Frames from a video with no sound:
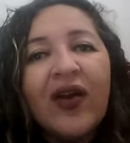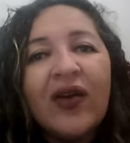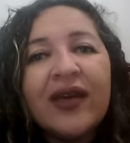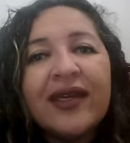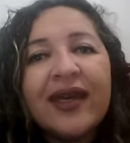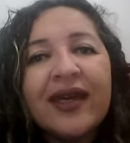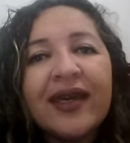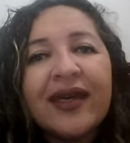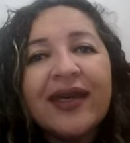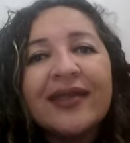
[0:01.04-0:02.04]

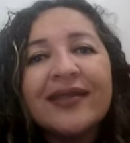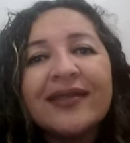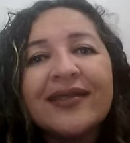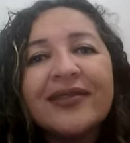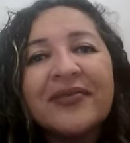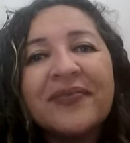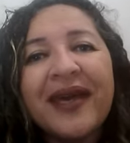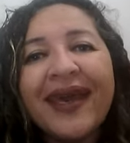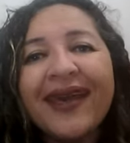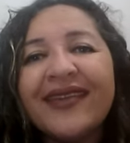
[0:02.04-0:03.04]
Oiê, tudo
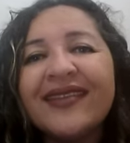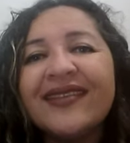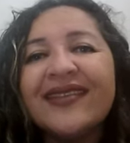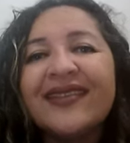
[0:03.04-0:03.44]
bem?